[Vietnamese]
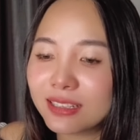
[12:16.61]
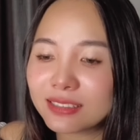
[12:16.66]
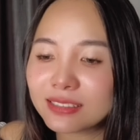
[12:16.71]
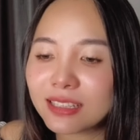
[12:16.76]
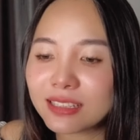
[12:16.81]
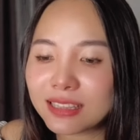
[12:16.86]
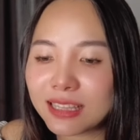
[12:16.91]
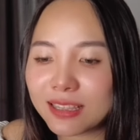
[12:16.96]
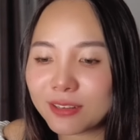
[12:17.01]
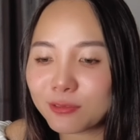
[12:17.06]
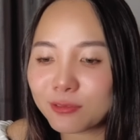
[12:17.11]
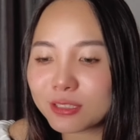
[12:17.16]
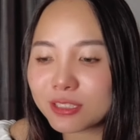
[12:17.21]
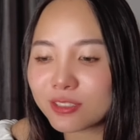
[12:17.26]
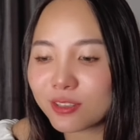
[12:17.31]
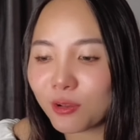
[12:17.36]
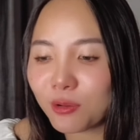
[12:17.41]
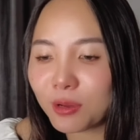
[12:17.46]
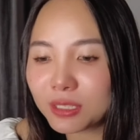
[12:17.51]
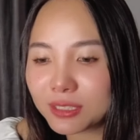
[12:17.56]
nên là
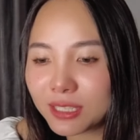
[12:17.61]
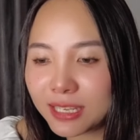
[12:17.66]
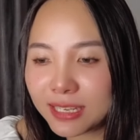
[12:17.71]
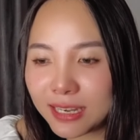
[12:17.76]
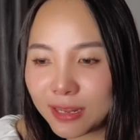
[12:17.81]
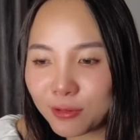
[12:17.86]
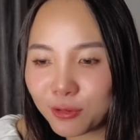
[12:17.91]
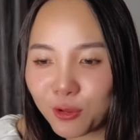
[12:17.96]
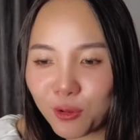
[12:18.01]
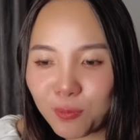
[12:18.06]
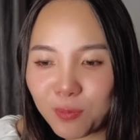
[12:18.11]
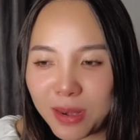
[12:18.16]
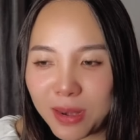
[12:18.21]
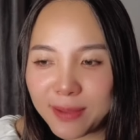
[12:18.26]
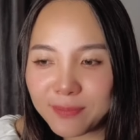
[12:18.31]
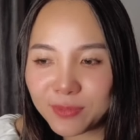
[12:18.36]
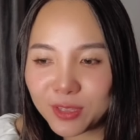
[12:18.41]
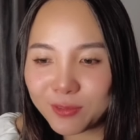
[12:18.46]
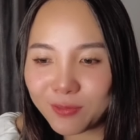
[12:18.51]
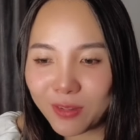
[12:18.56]
Crystal ít khi nào dùng
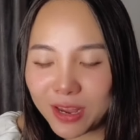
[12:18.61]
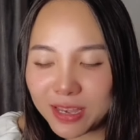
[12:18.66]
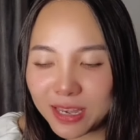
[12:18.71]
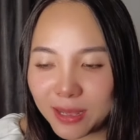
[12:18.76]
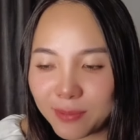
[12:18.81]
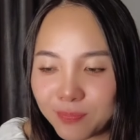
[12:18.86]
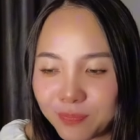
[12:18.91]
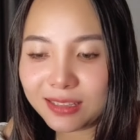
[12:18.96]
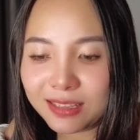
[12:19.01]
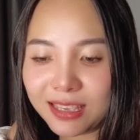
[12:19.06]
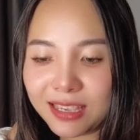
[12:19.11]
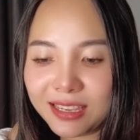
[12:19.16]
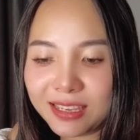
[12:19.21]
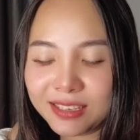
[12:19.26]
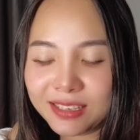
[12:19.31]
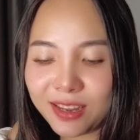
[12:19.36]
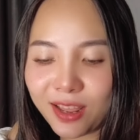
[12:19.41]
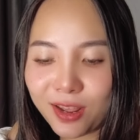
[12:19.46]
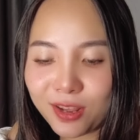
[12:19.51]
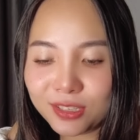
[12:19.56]
làm như vậy lắm.
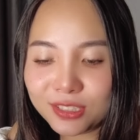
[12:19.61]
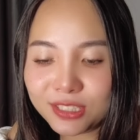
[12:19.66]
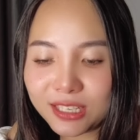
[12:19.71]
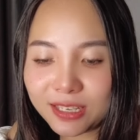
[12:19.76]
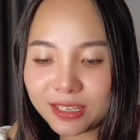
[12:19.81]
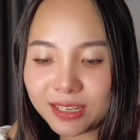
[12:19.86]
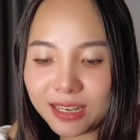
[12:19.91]
Thì nó chỉ